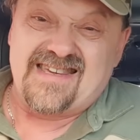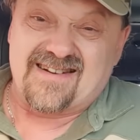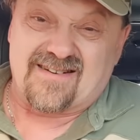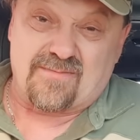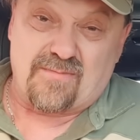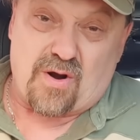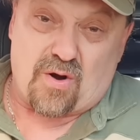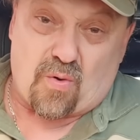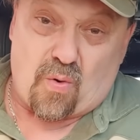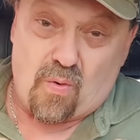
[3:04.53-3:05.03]
и
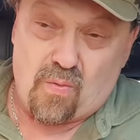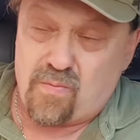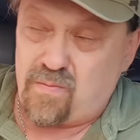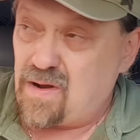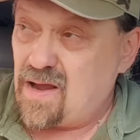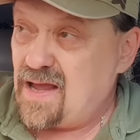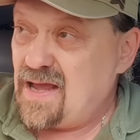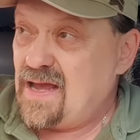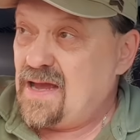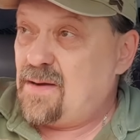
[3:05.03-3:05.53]

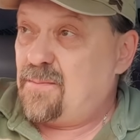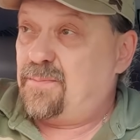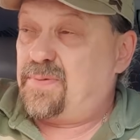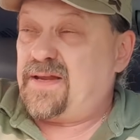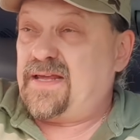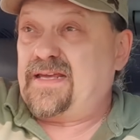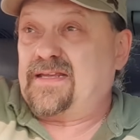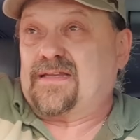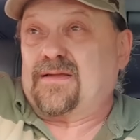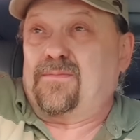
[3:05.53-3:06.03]
Ермаком.
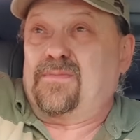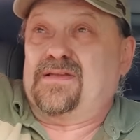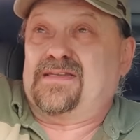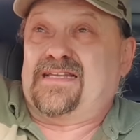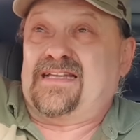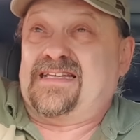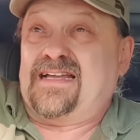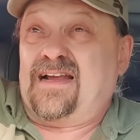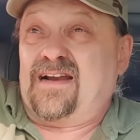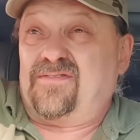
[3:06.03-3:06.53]
При этом
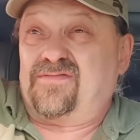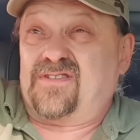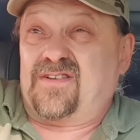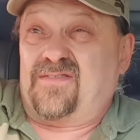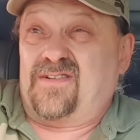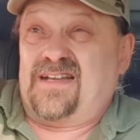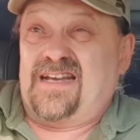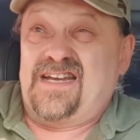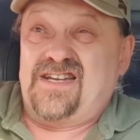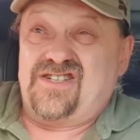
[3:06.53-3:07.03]

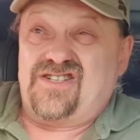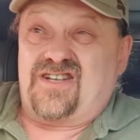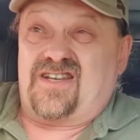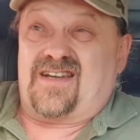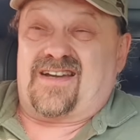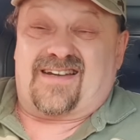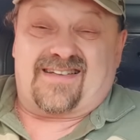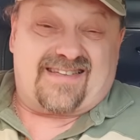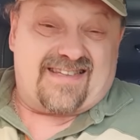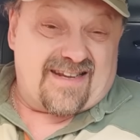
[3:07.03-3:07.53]
Татаров-то, в
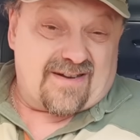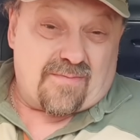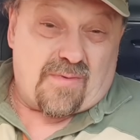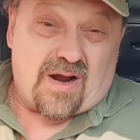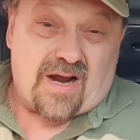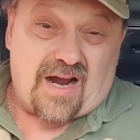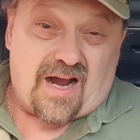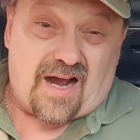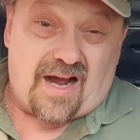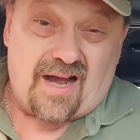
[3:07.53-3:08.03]
отличие от
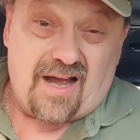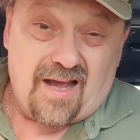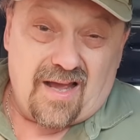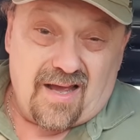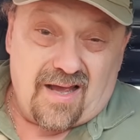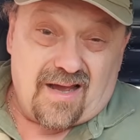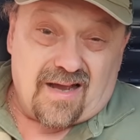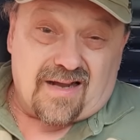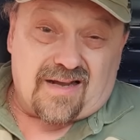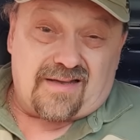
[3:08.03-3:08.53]
Ермака,
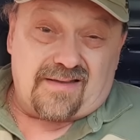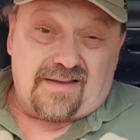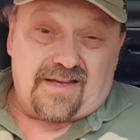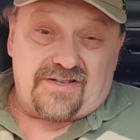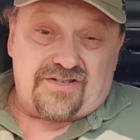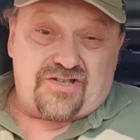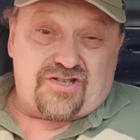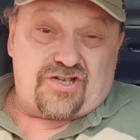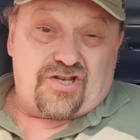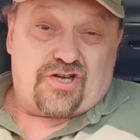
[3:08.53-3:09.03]

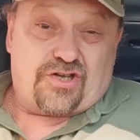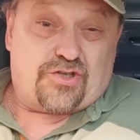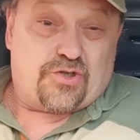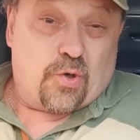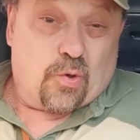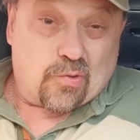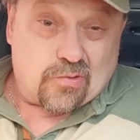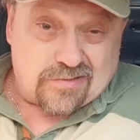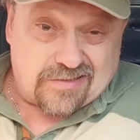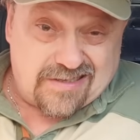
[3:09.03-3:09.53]
калач
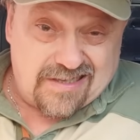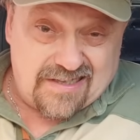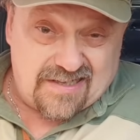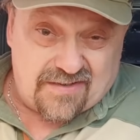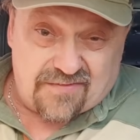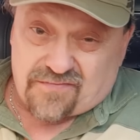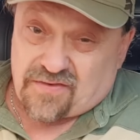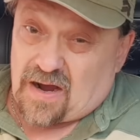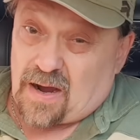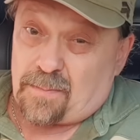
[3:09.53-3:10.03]
тертый
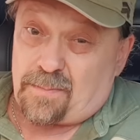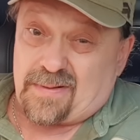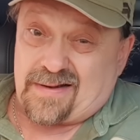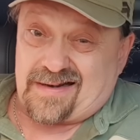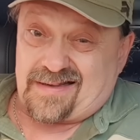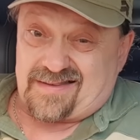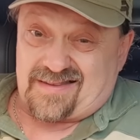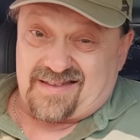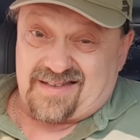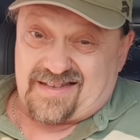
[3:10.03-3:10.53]
в
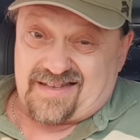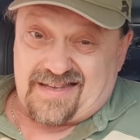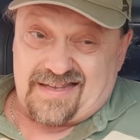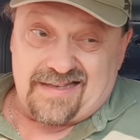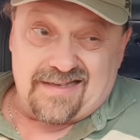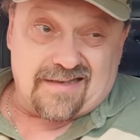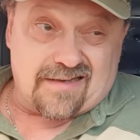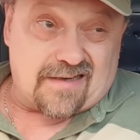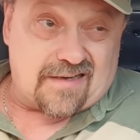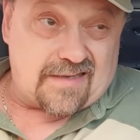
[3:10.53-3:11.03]
аппаратных
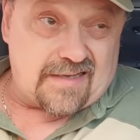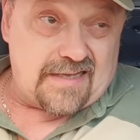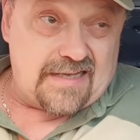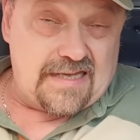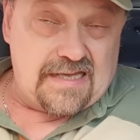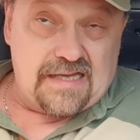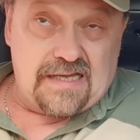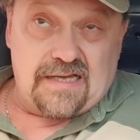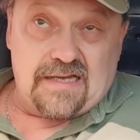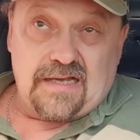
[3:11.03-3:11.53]
играх.
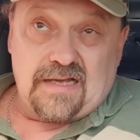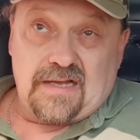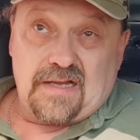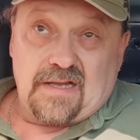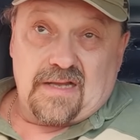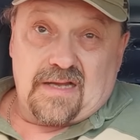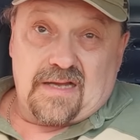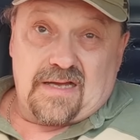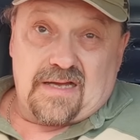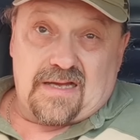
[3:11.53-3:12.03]
И
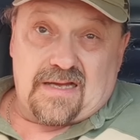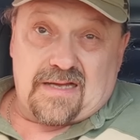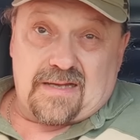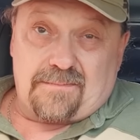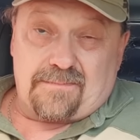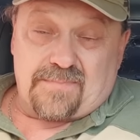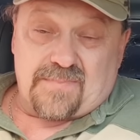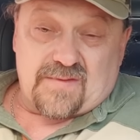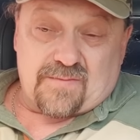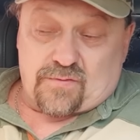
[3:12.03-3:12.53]

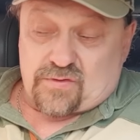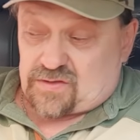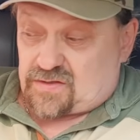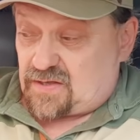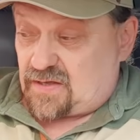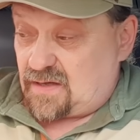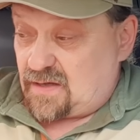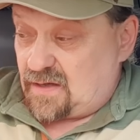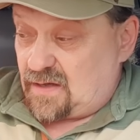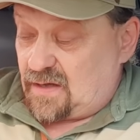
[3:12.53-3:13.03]
э,
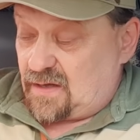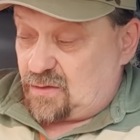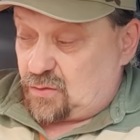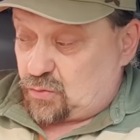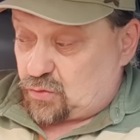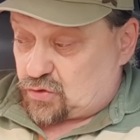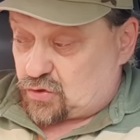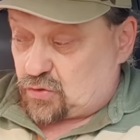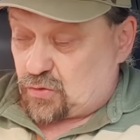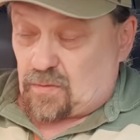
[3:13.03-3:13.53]
вот
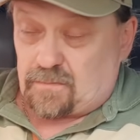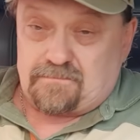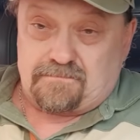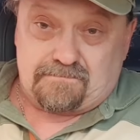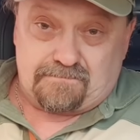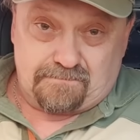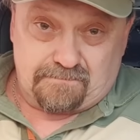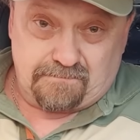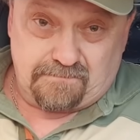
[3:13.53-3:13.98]
то, что